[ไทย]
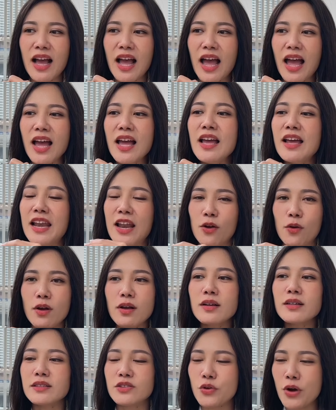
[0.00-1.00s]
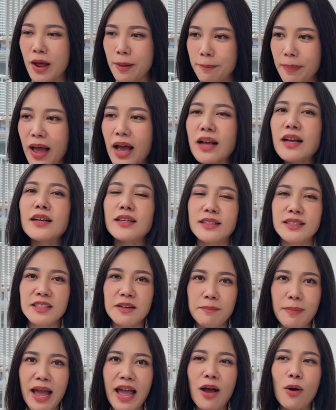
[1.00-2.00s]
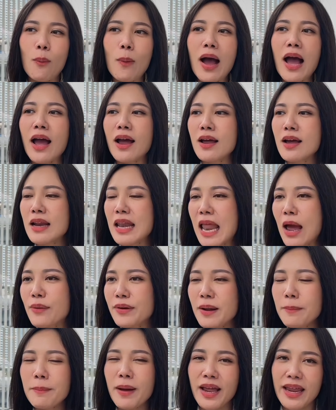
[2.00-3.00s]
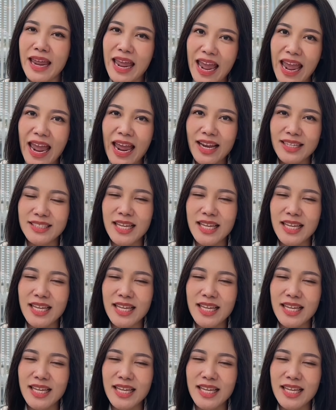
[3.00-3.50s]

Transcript: คะ แล้วก็เกิดดราม่าเกิดขึ้นมาว่าแล้วทำไมแอร์